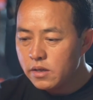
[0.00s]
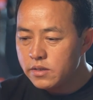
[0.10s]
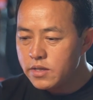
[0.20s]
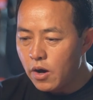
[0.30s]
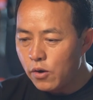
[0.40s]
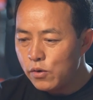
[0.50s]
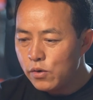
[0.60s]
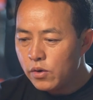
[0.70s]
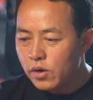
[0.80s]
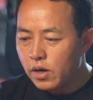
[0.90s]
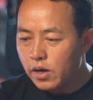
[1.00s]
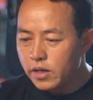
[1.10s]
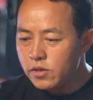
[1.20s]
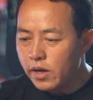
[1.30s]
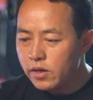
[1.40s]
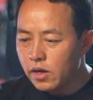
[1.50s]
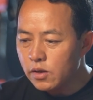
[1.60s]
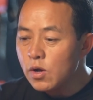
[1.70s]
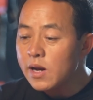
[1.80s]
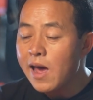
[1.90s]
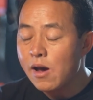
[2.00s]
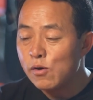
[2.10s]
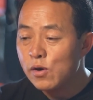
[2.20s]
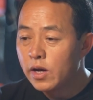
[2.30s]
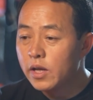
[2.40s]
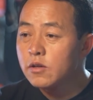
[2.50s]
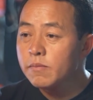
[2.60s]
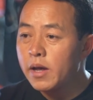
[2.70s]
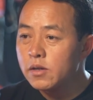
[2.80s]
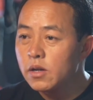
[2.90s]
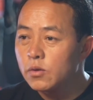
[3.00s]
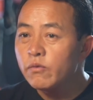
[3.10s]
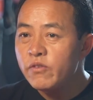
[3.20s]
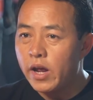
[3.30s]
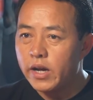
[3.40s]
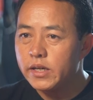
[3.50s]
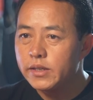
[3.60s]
rượu uh, cái thứ hai nữa là thuốc lào cái thứ ba nữa là thuốc viện